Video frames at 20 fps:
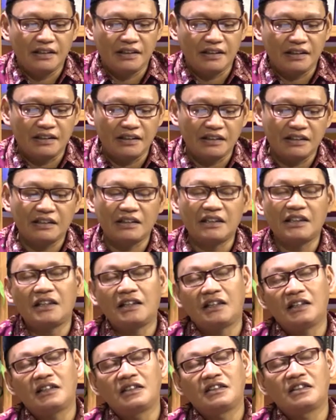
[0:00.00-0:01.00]

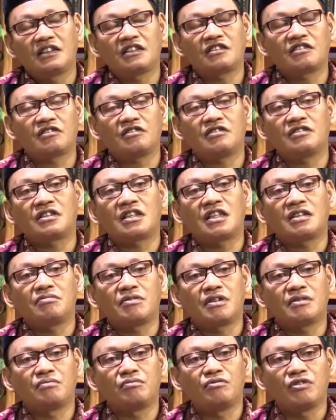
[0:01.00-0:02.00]
Ketika seseorang
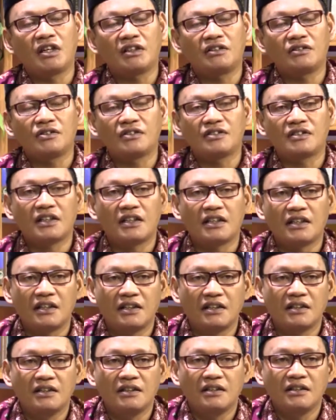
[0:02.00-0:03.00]
berbuat dosa,
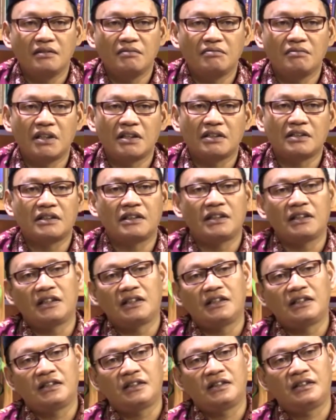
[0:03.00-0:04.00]

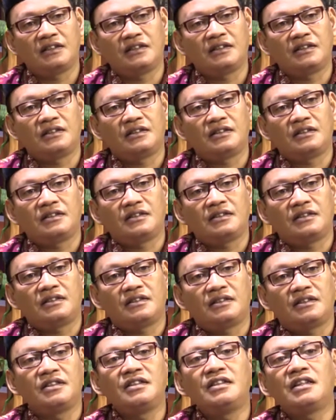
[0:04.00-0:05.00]
maka
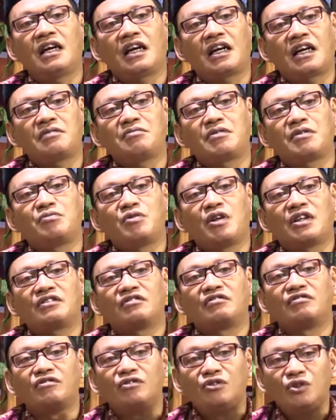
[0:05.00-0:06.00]
dia akan berbuat
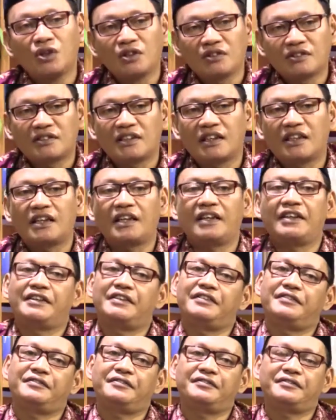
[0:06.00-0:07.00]
dosa
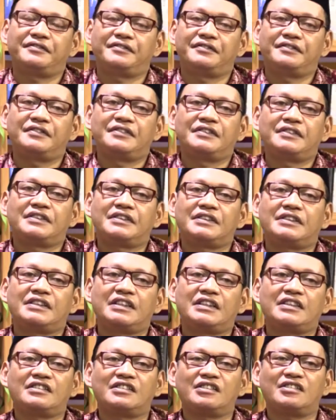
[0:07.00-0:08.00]
lain.
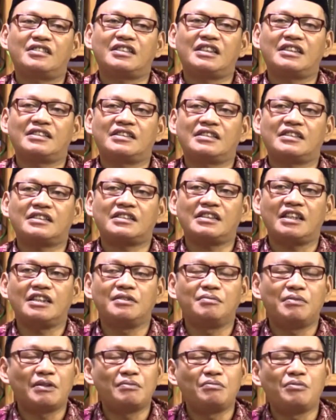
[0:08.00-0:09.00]
Ketika seorang sekali
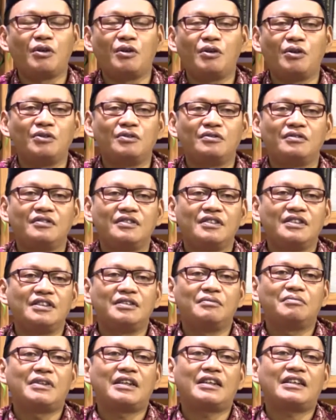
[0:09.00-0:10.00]
berbohong,
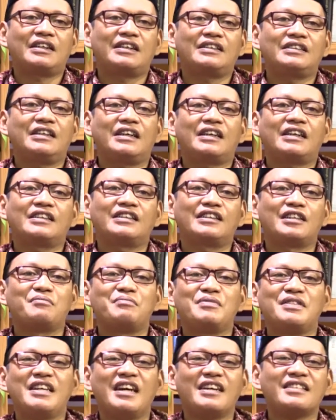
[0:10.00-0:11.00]
maka dia akan
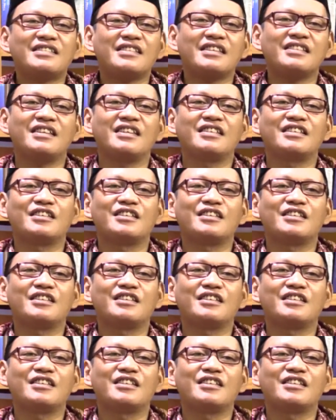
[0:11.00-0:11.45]
terbiasa dengan